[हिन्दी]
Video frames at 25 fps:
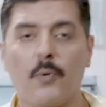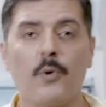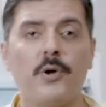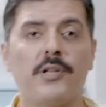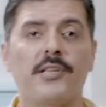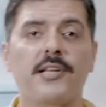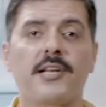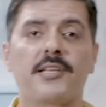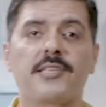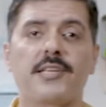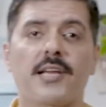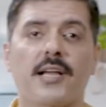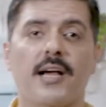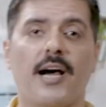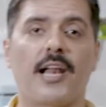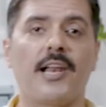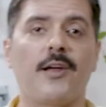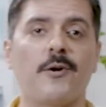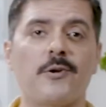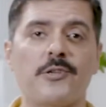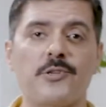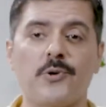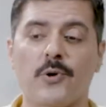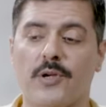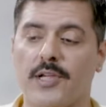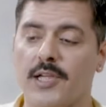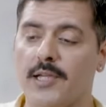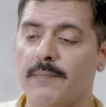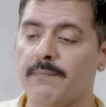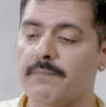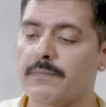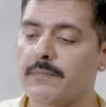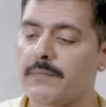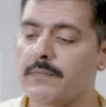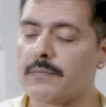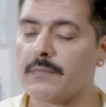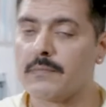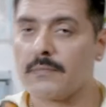पूरी तरह से काले हो चुके हैं
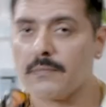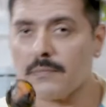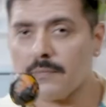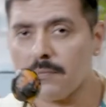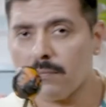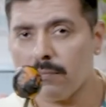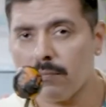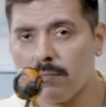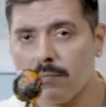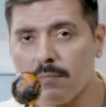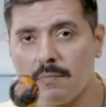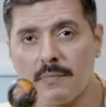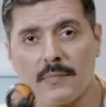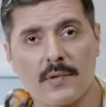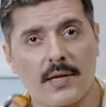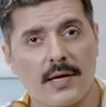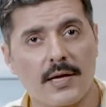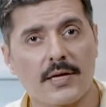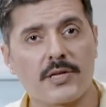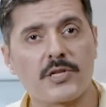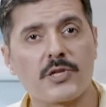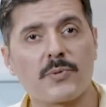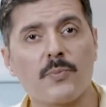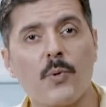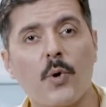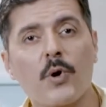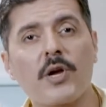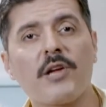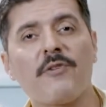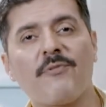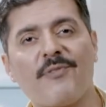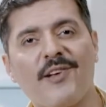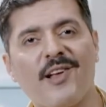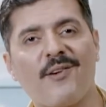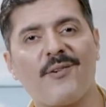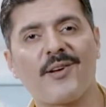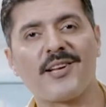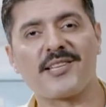एक स्मोकी
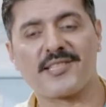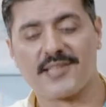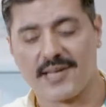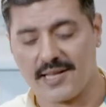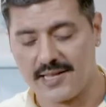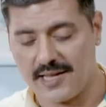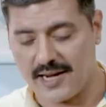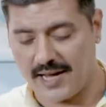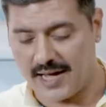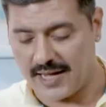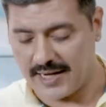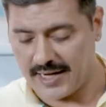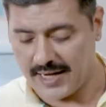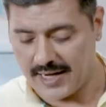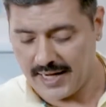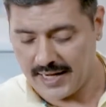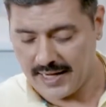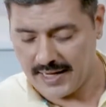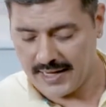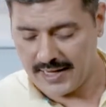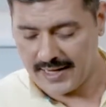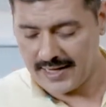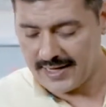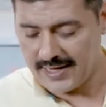फ्लेवर इसके अंदर आ रहा है